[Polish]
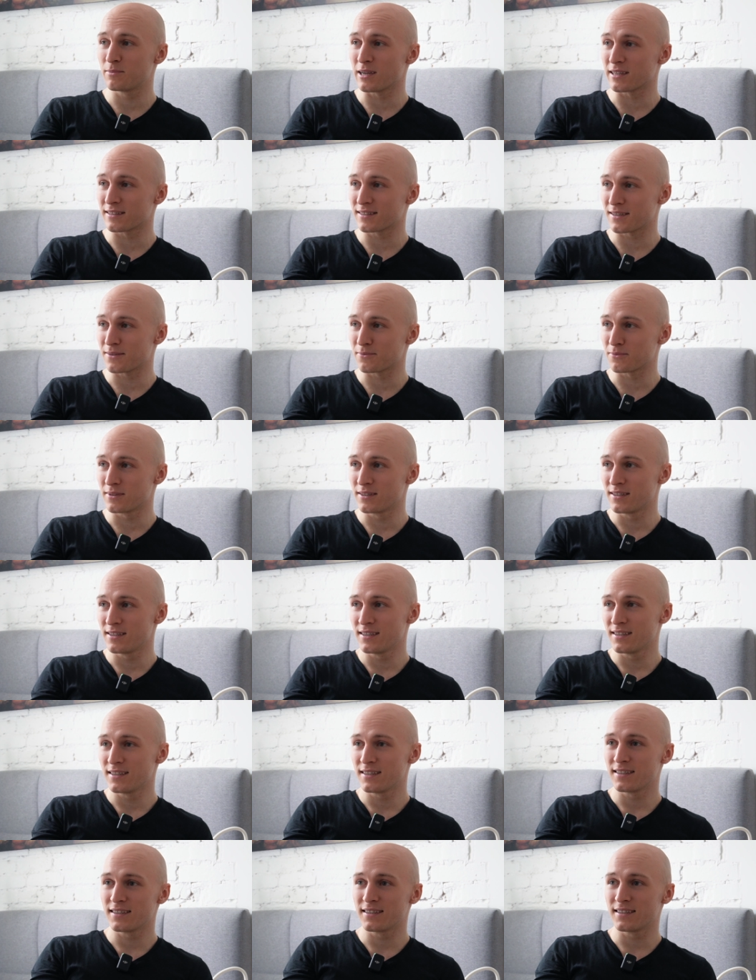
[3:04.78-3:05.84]
bratem.
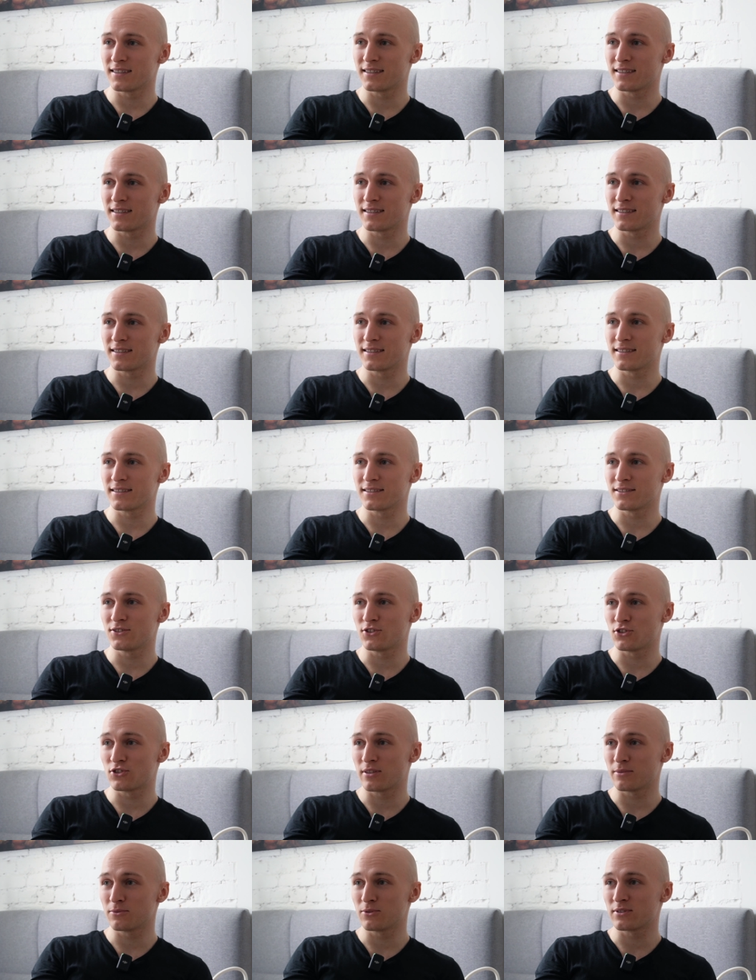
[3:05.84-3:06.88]
Mhm. E,
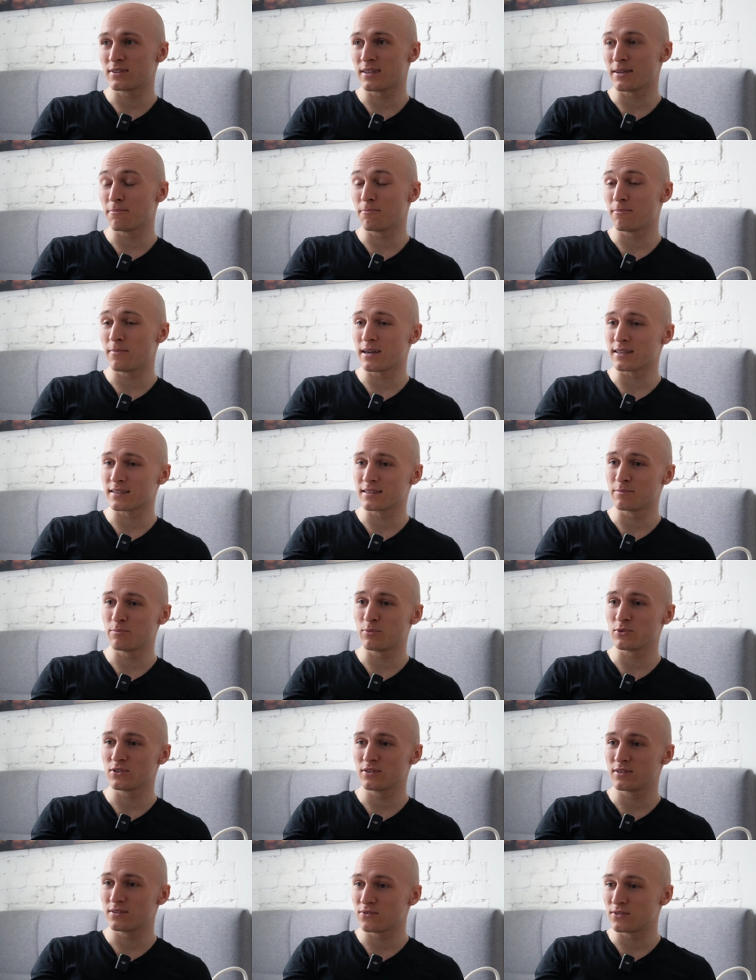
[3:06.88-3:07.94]
gdzieś tam dostałem masę
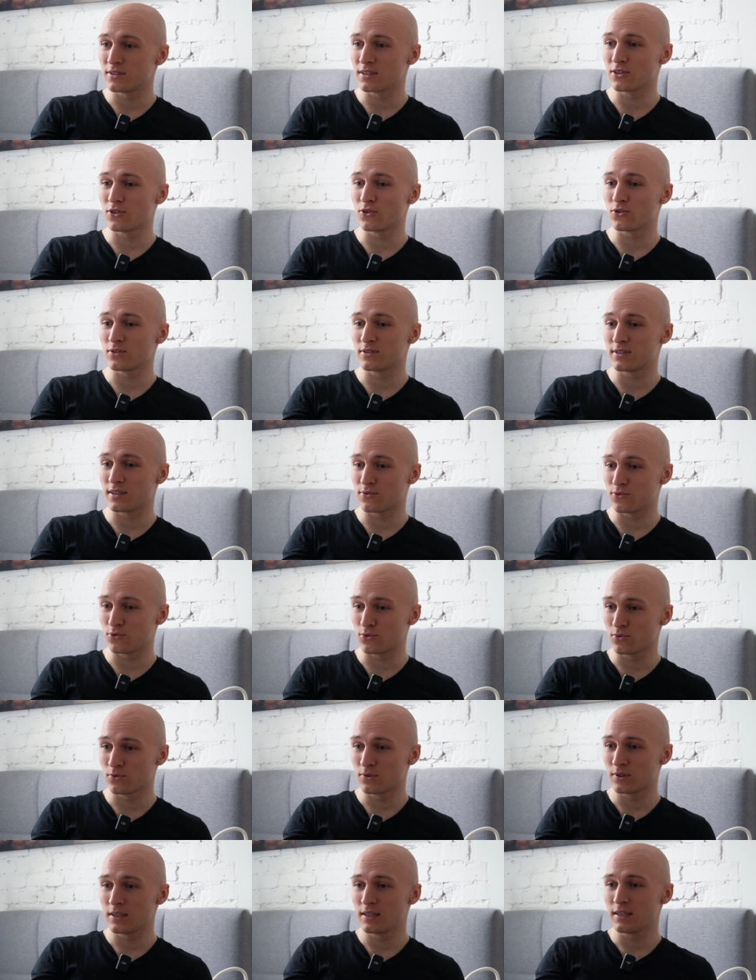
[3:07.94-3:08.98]
pozytywnego
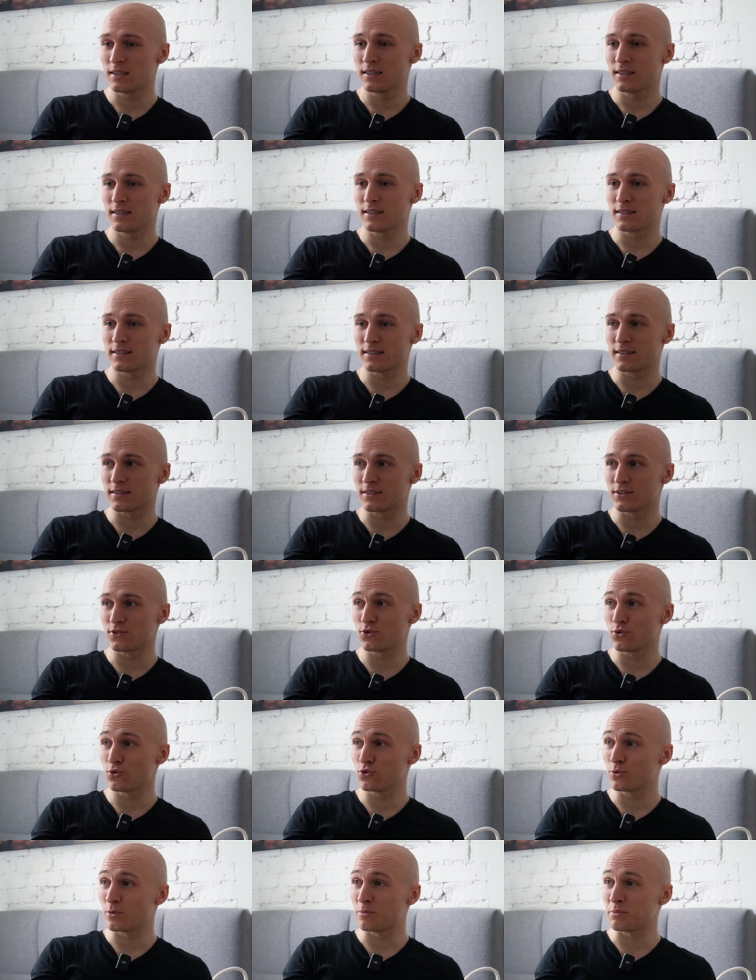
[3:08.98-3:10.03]
odzewu, e,
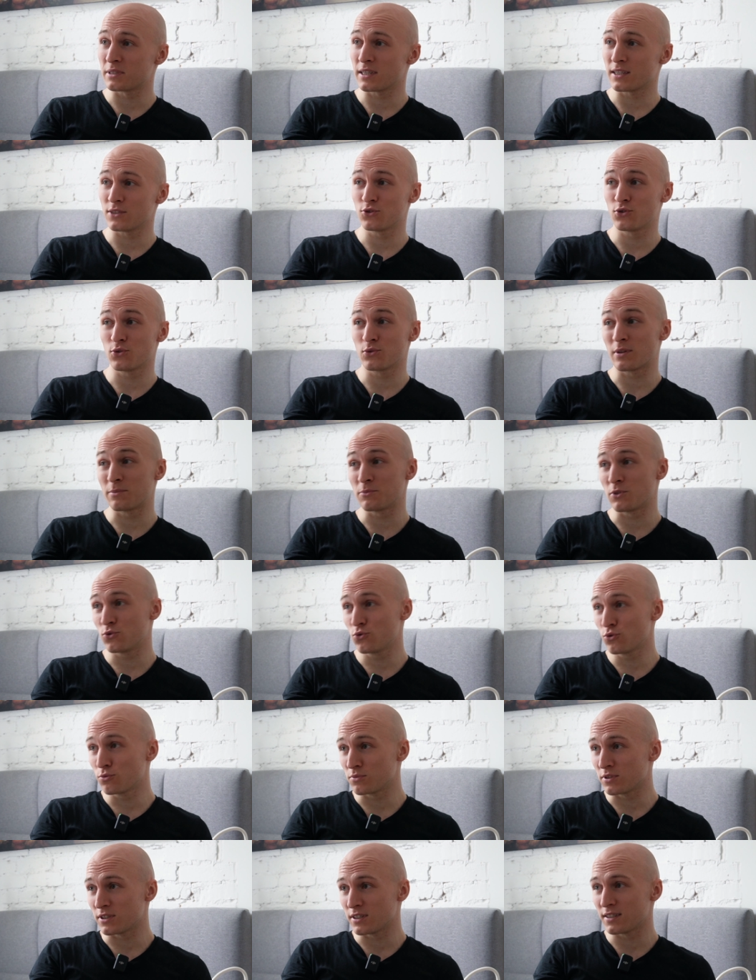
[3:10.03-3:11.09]
że ludzie mi pisali, że są ze mnie
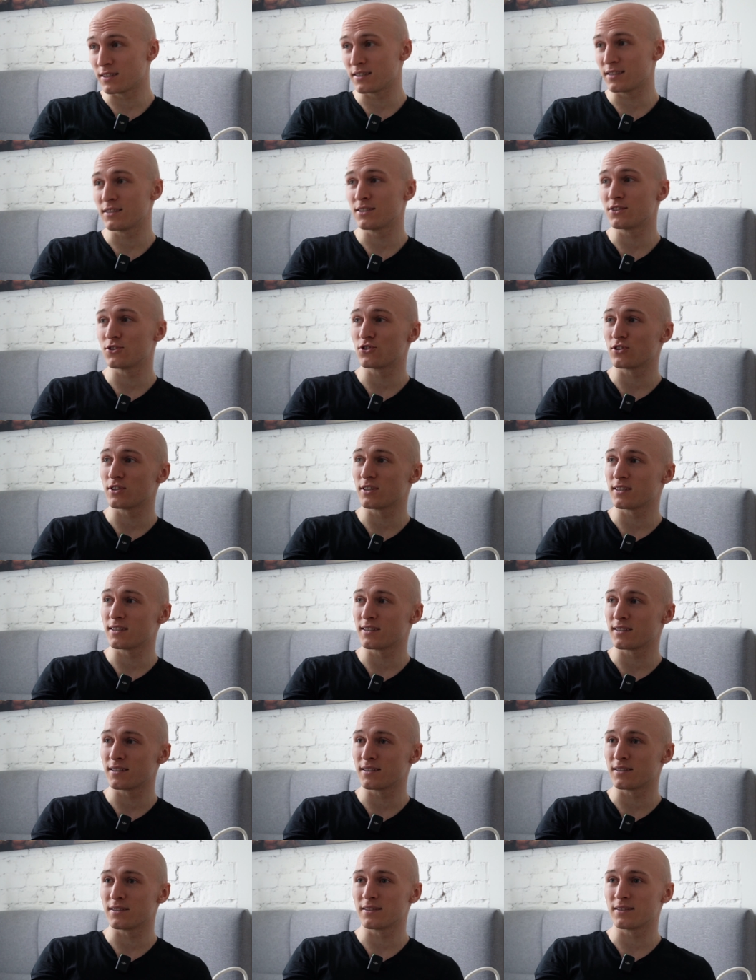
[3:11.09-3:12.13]
dumni,
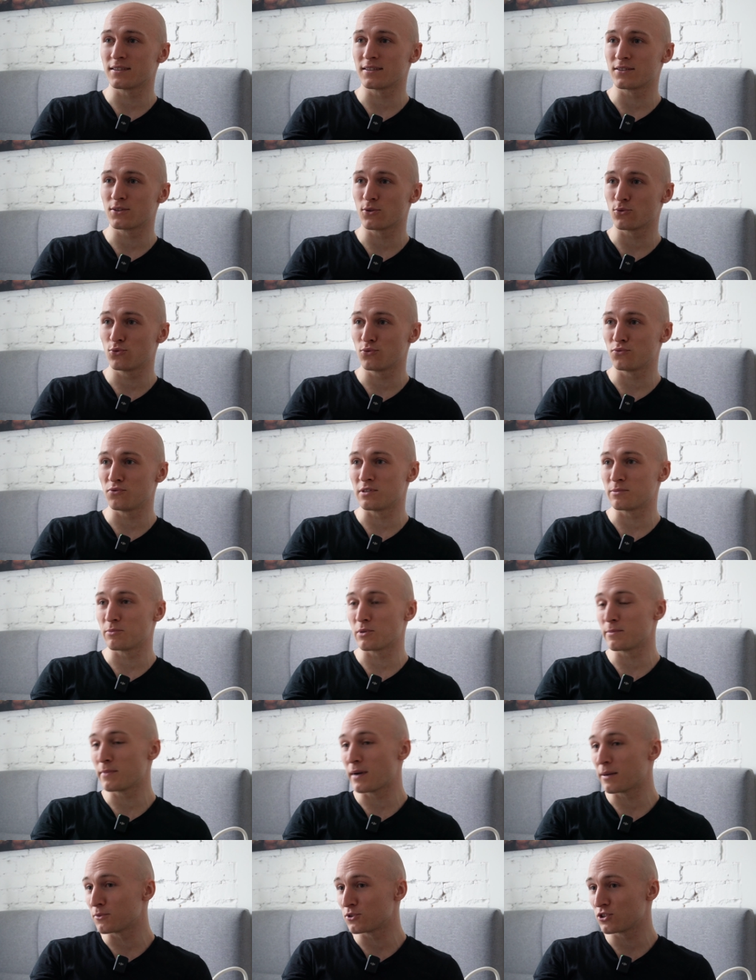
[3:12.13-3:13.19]
że są dumni z
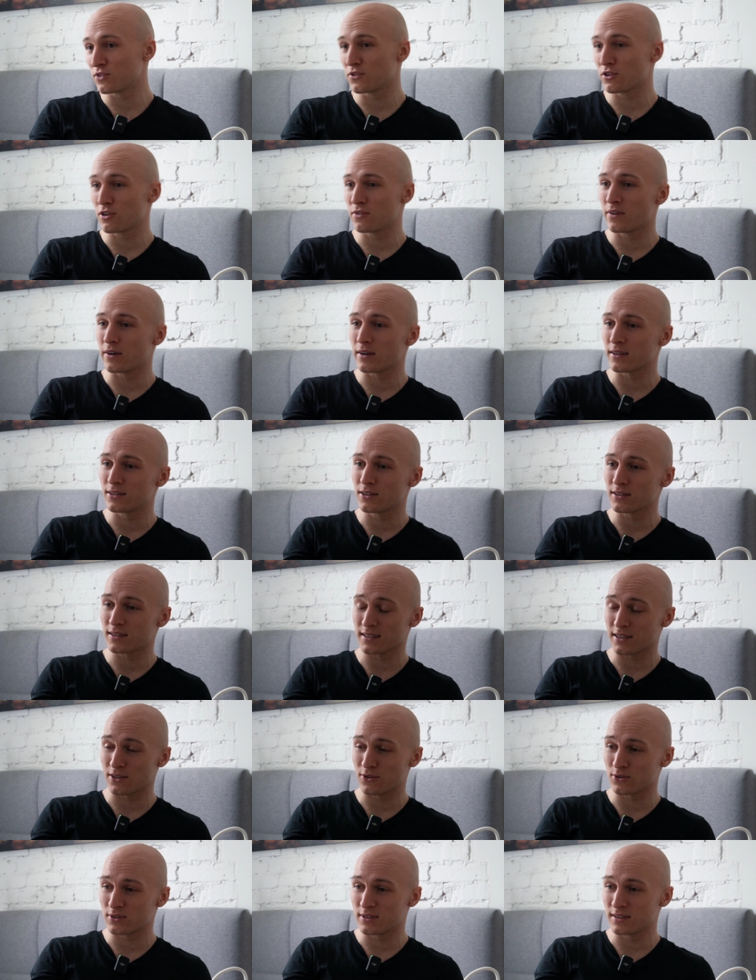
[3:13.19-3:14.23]
mojej mamy, że wychowała
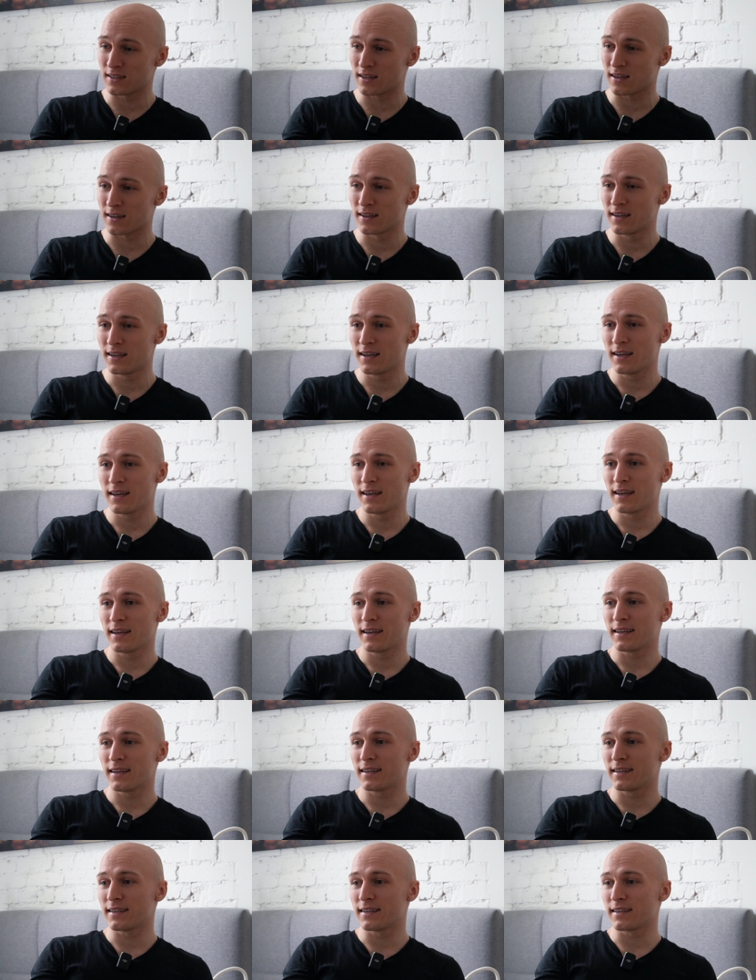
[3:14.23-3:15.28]
takiego syna.
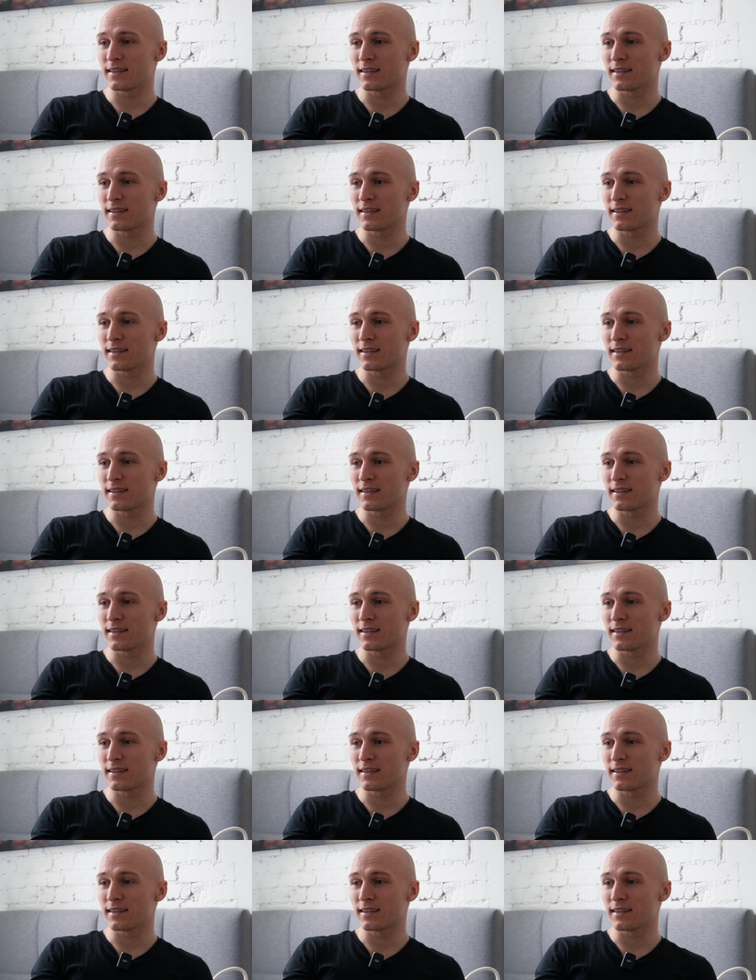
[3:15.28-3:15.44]
E,